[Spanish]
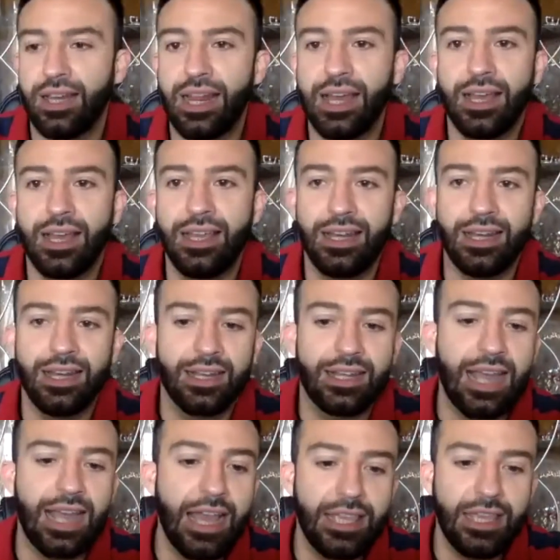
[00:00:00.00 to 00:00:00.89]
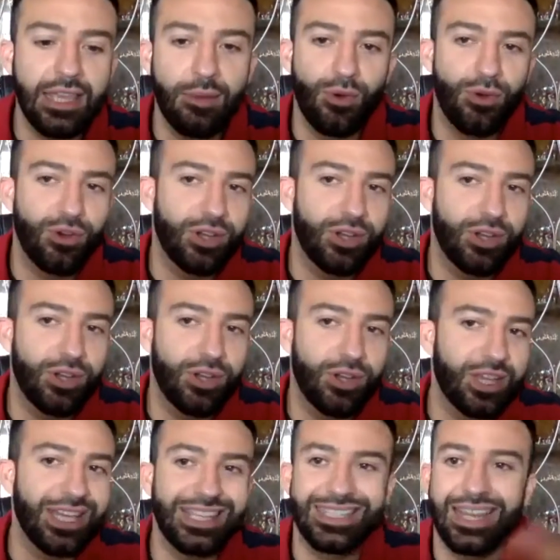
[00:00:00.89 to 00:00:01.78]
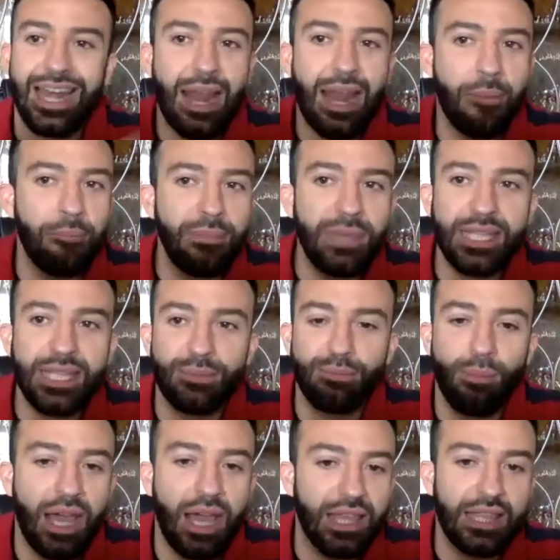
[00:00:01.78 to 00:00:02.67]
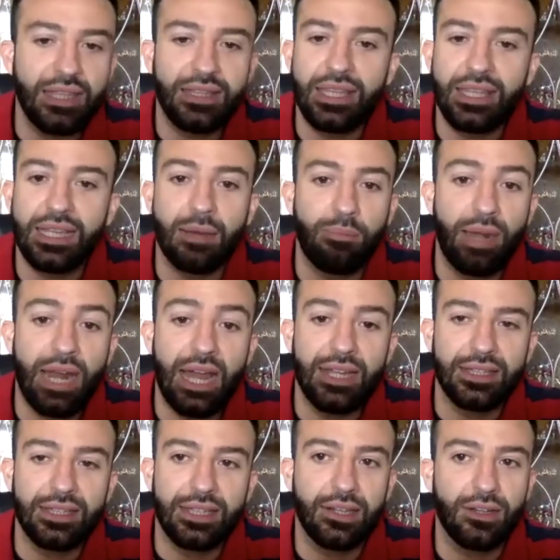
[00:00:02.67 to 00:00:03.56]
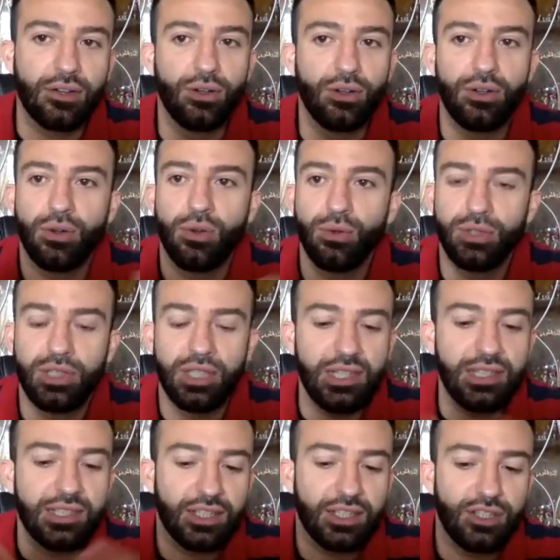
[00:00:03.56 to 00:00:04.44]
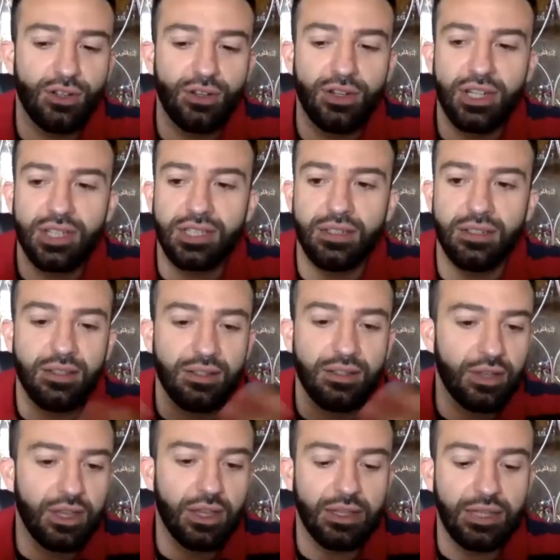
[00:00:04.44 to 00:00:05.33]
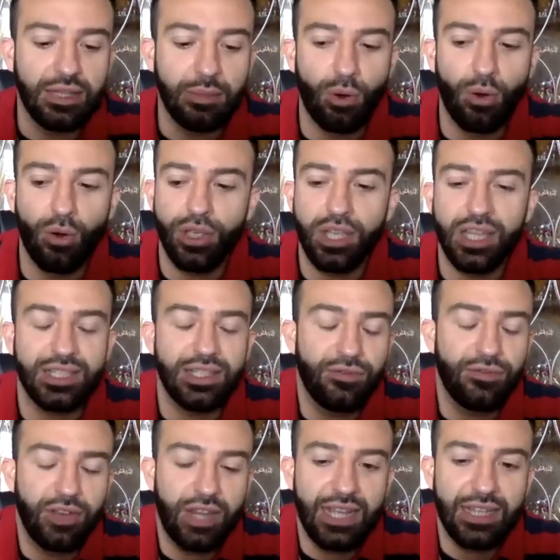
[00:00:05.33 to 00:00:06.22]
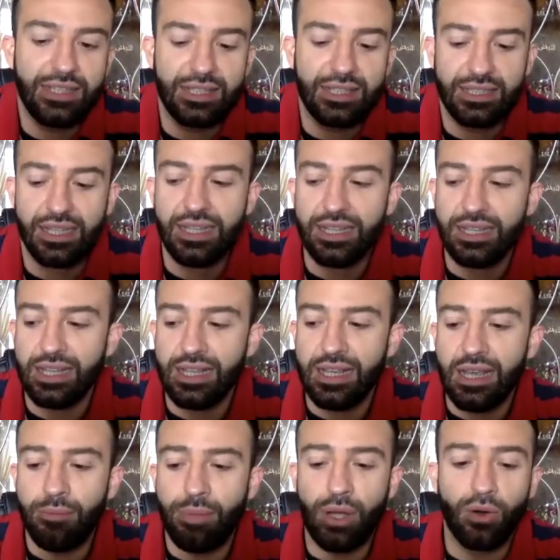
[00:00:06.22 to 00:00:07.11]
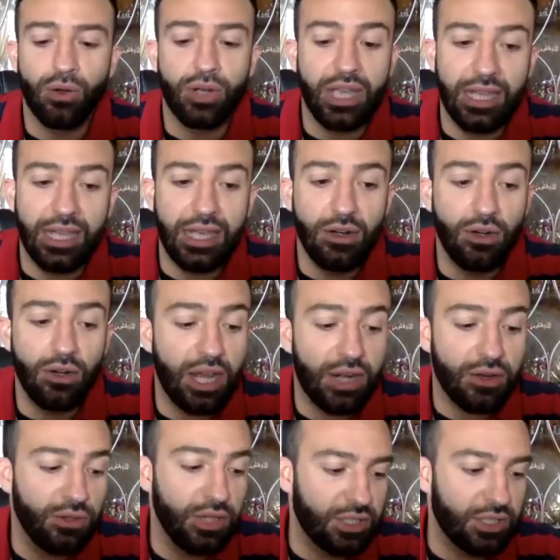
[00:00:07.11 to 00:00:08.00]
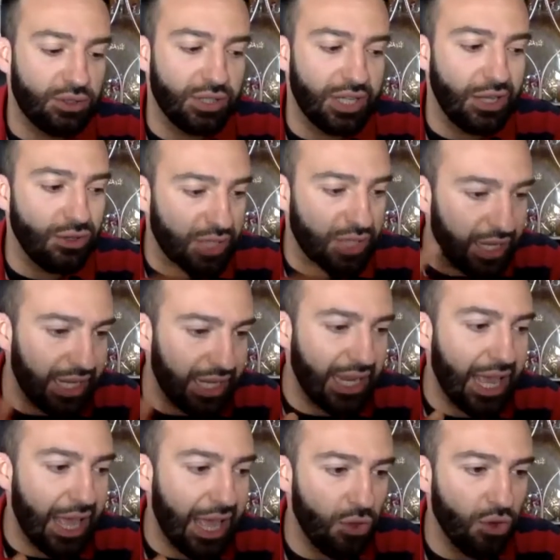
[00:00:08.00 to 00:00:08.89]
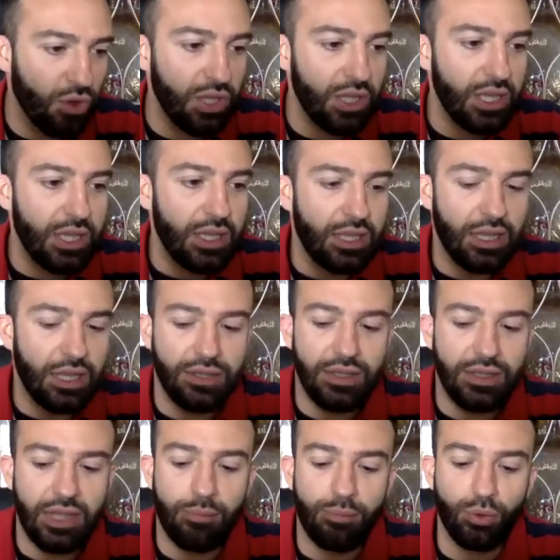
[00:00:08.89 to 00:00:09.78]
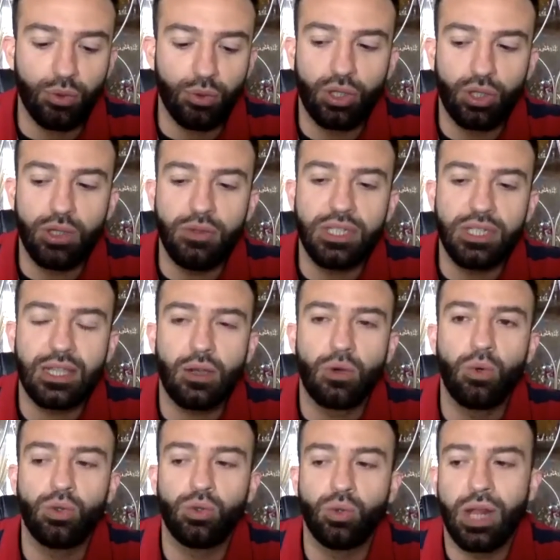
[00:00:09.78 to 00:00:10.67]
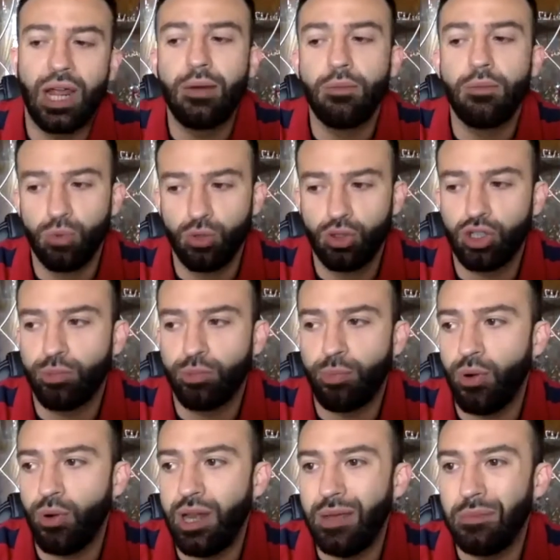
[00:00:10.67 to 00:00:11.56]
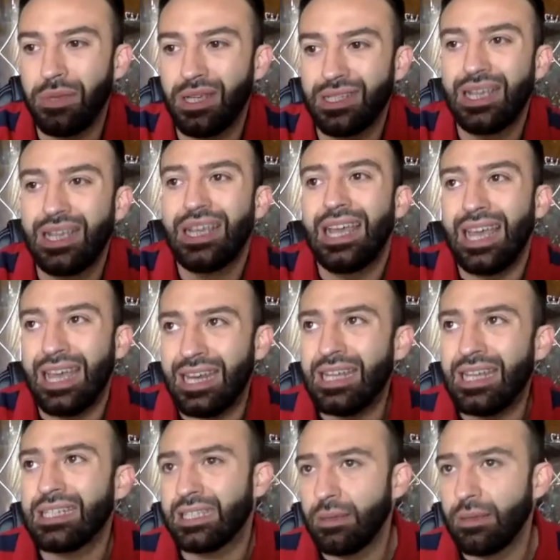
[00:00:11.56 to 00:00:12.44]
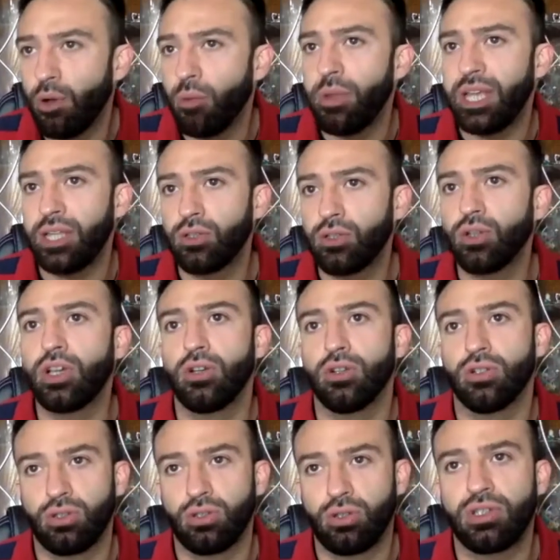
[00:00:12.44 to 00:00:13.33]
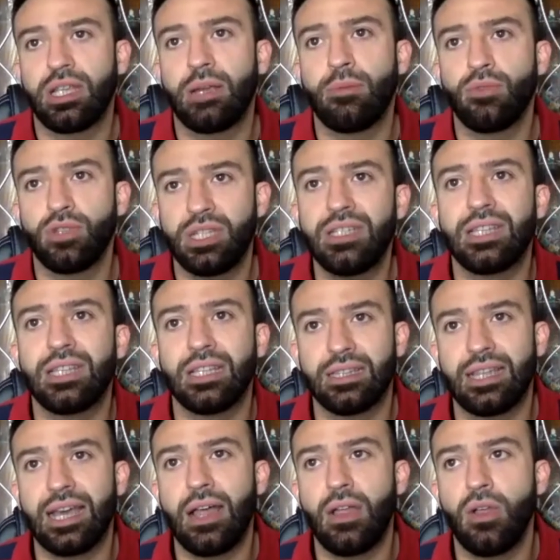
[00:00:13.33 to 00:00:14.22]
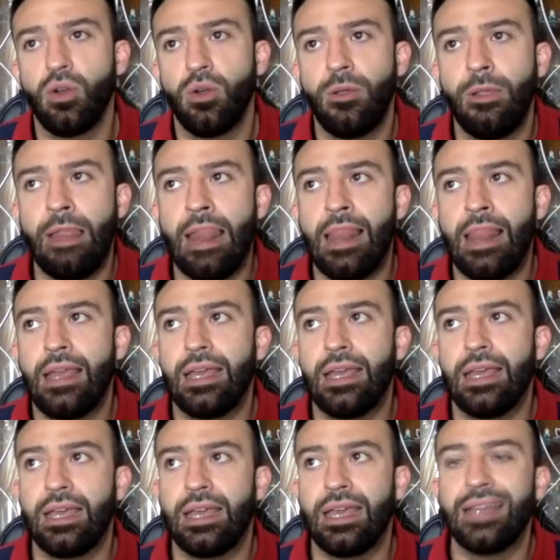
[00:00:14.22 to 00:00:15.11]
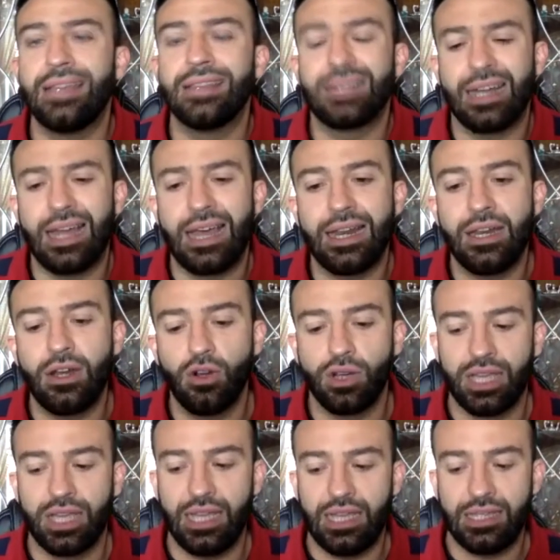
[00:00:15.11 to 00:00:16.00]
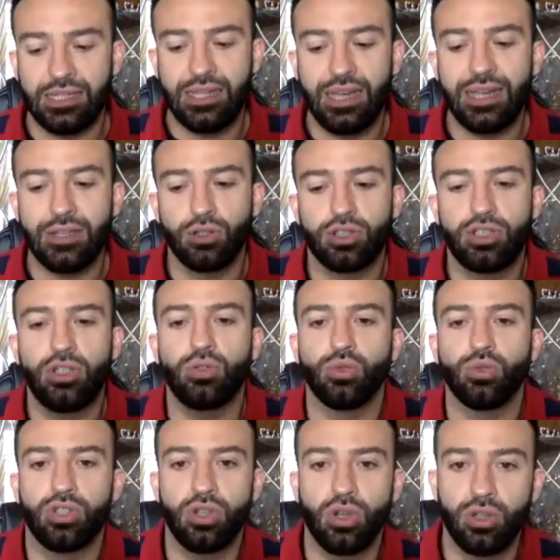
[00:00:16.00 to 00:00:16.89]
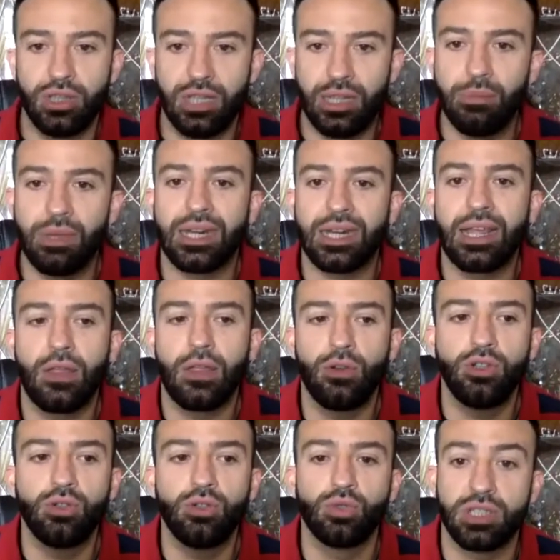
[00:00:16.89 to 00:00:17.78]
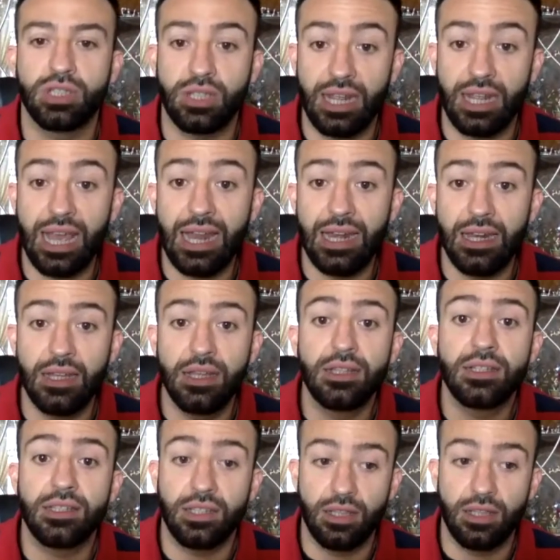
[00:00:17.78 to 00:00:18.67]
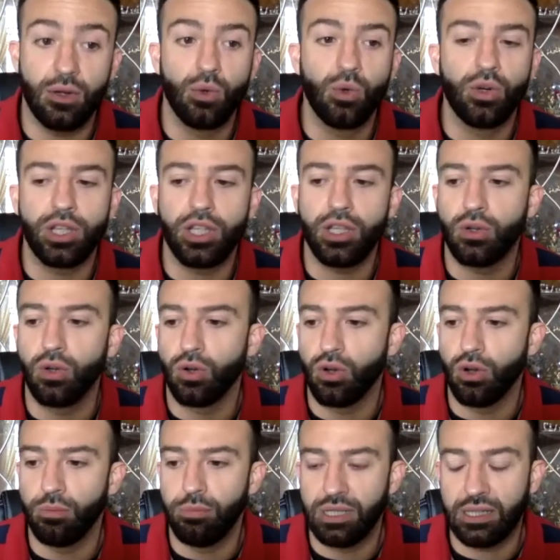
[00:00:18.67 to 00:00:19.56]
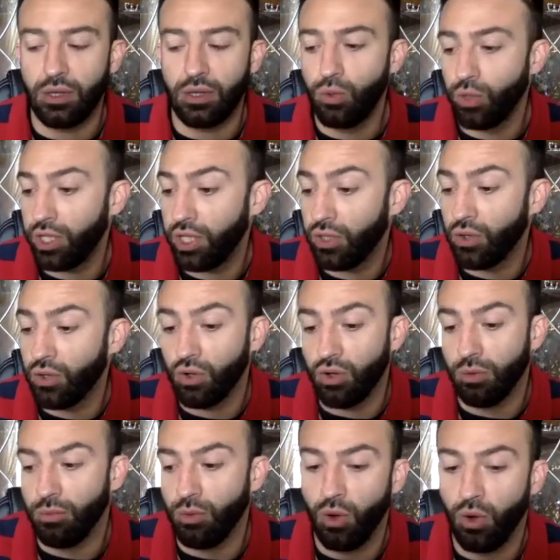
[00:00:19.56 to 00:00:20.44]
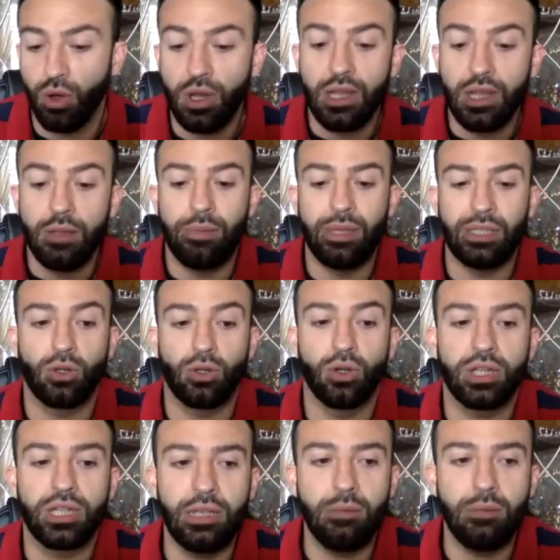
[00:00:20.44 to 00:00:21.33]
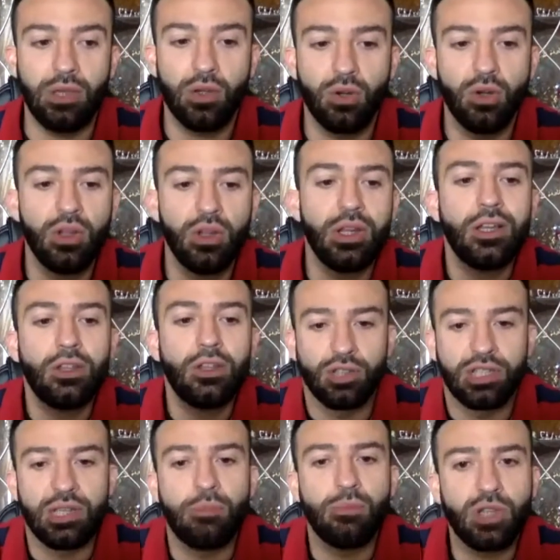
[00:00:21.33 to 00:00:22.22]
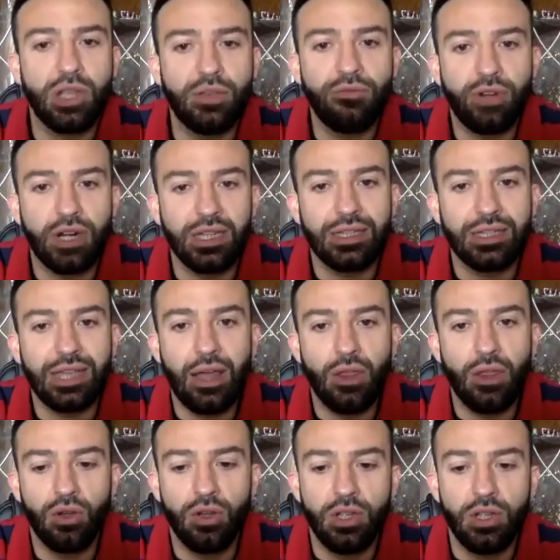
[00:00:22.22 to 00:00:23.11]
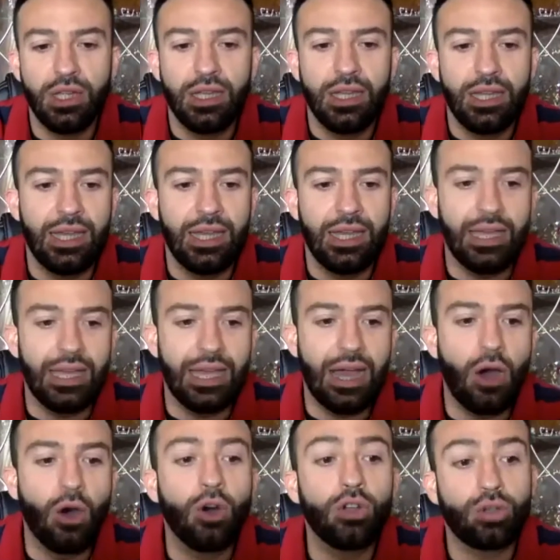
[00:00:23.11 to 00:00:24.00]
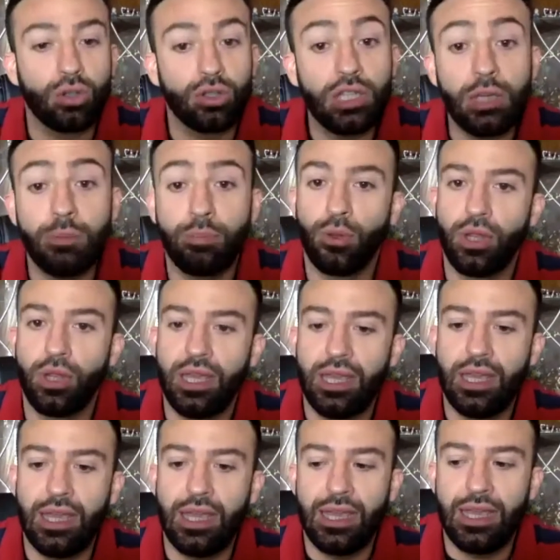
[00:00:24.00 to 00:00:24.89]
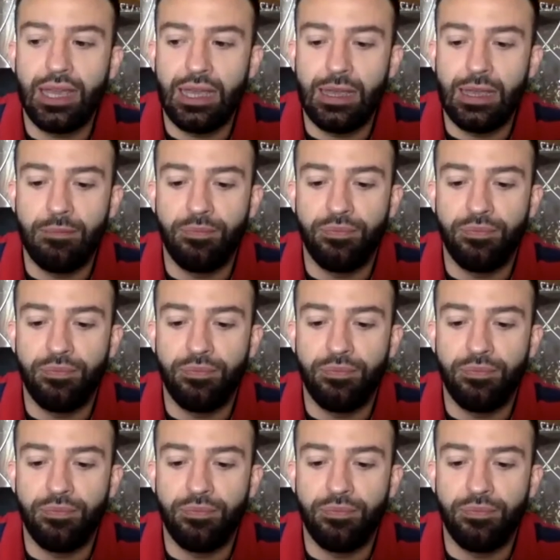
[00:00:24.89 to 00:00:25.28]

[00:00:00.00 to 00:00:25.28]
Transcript: el, cáñamo, que es la misma idéntica planta con utilizaciones y eh, tipologías diferentes, pero que en lo largo de estos años ha creado, desde el punto de vista cultural, muchos problemas. En este momento que nosotros hemos intentado entrar en lo que es la sustitución del mercado industrial, siderúrgico, metalúrgico como petrolquímico, nos hemos enfrentado a otro tipo de